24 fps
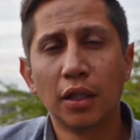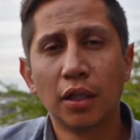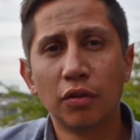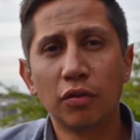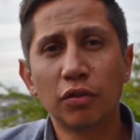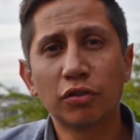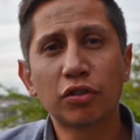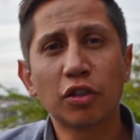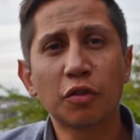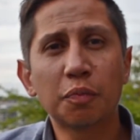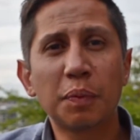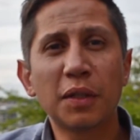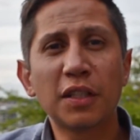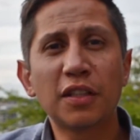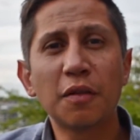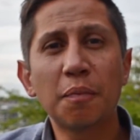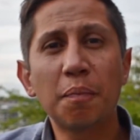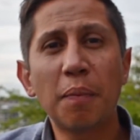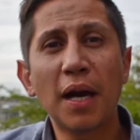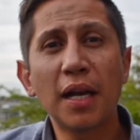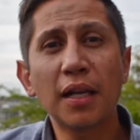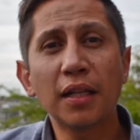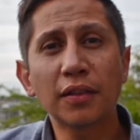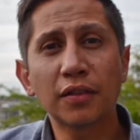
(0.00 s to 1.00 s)
Nuestros
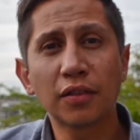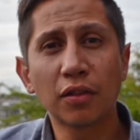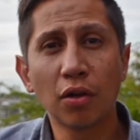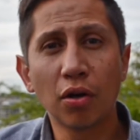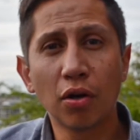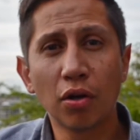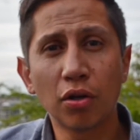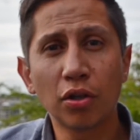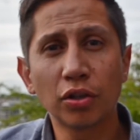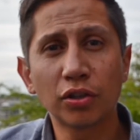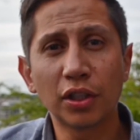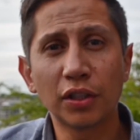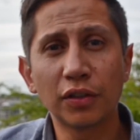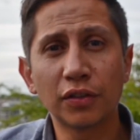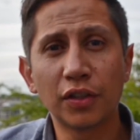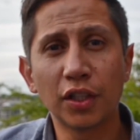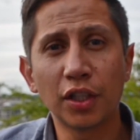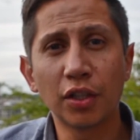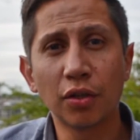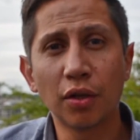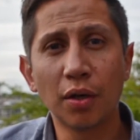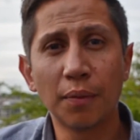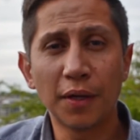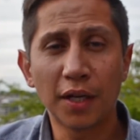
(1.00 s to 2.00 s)
principales logros han
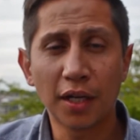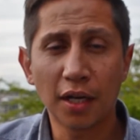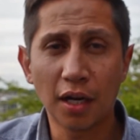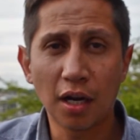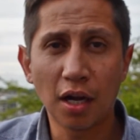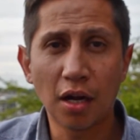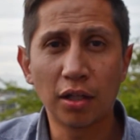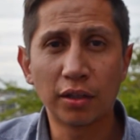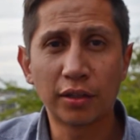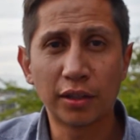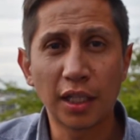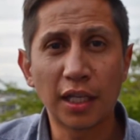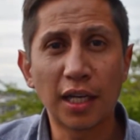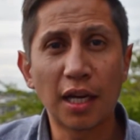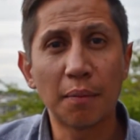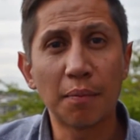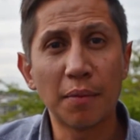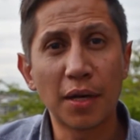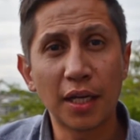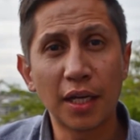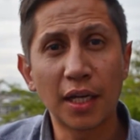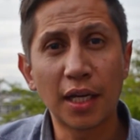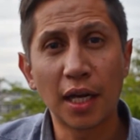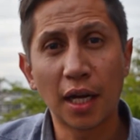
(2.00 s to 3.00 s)
sido haber ganado el TIC
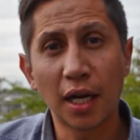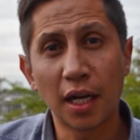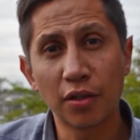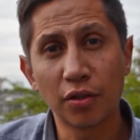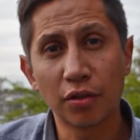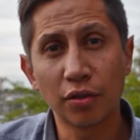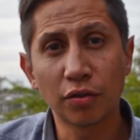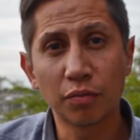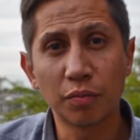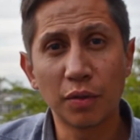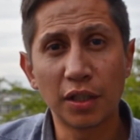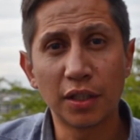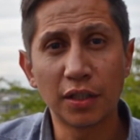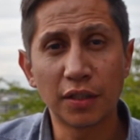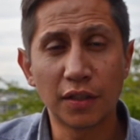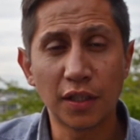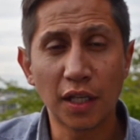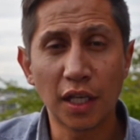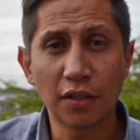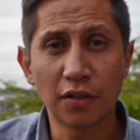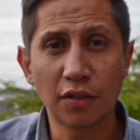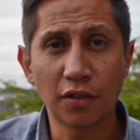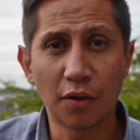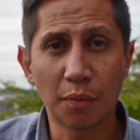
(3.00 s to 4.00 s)
América el año
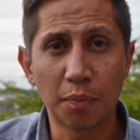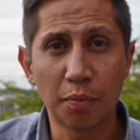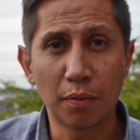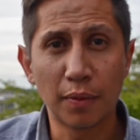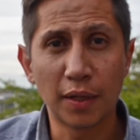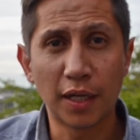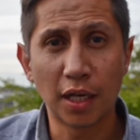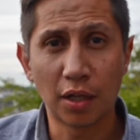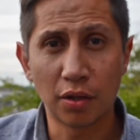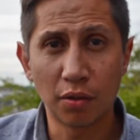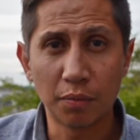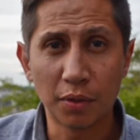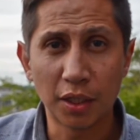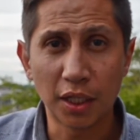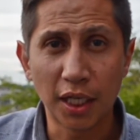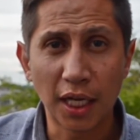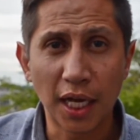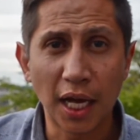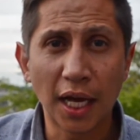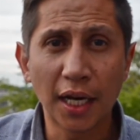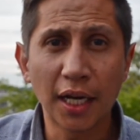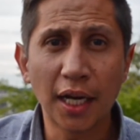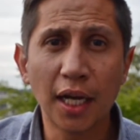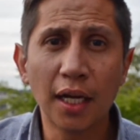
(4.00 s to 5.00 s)
2016 en República
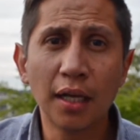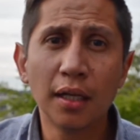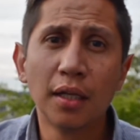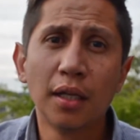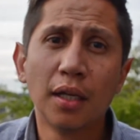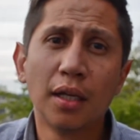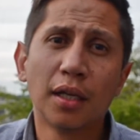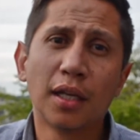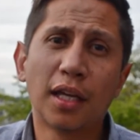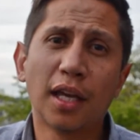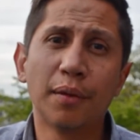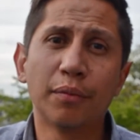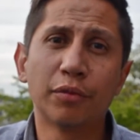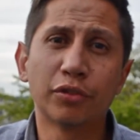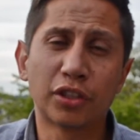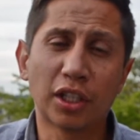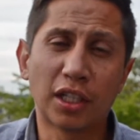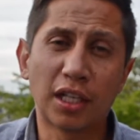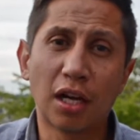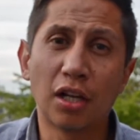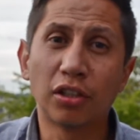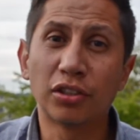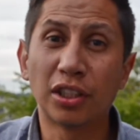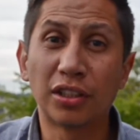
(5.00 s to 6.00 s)
Dominicana, que hemos
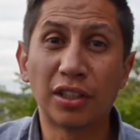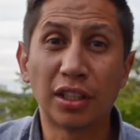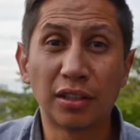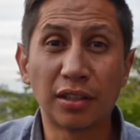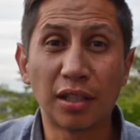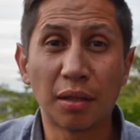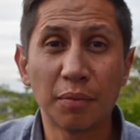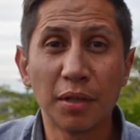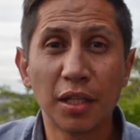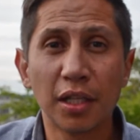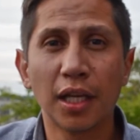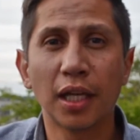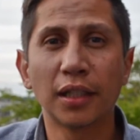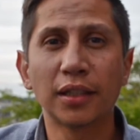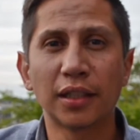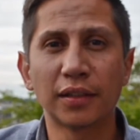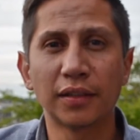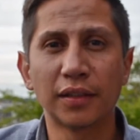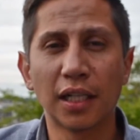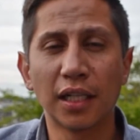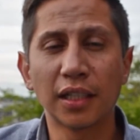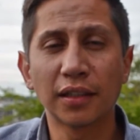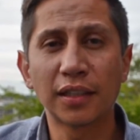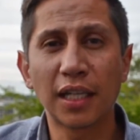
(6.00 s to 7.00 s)
sacado 70.000
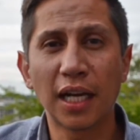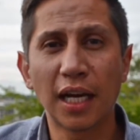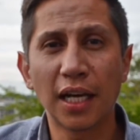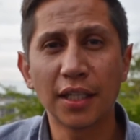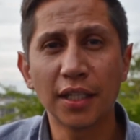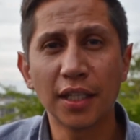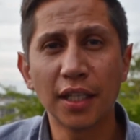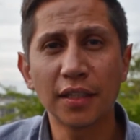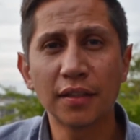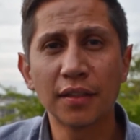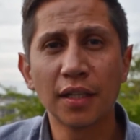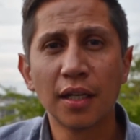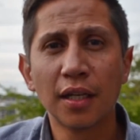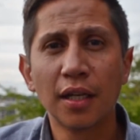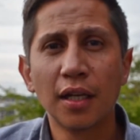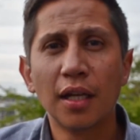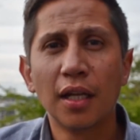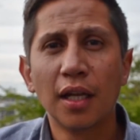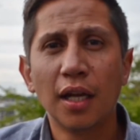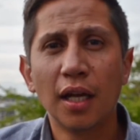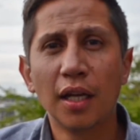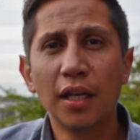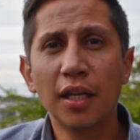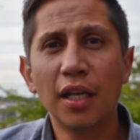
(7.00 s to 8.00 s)
llantas de las calles
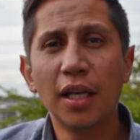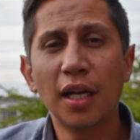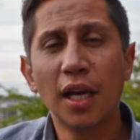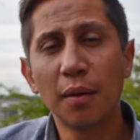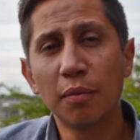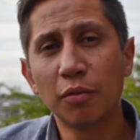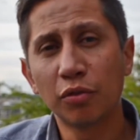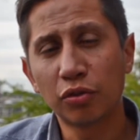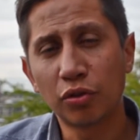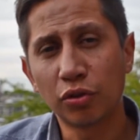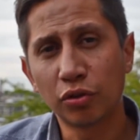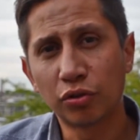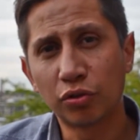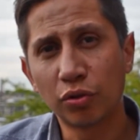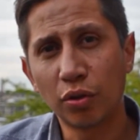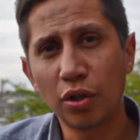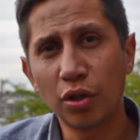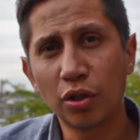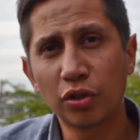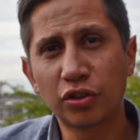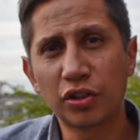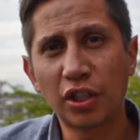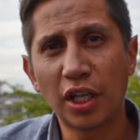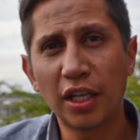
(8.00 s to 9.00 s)
y hemos
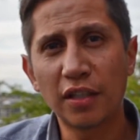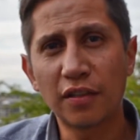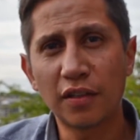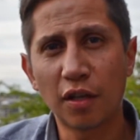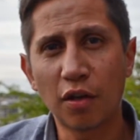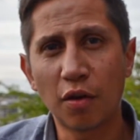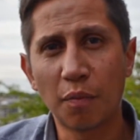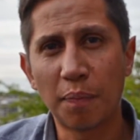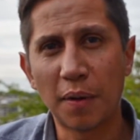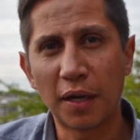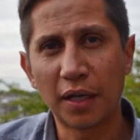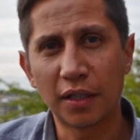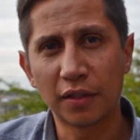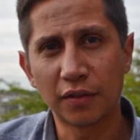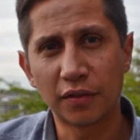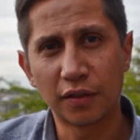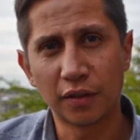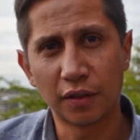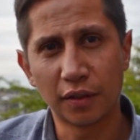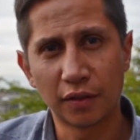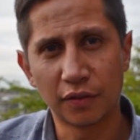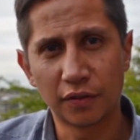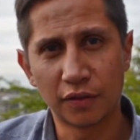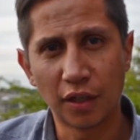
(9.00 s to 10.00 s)
construido 6
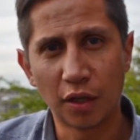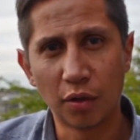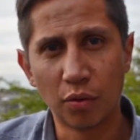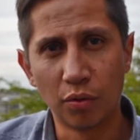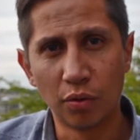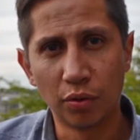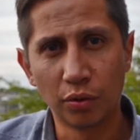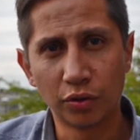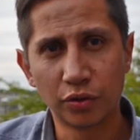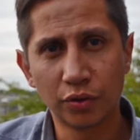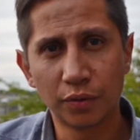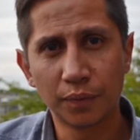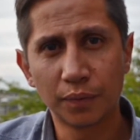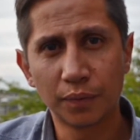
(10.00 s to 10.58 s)
ecoparques seguros.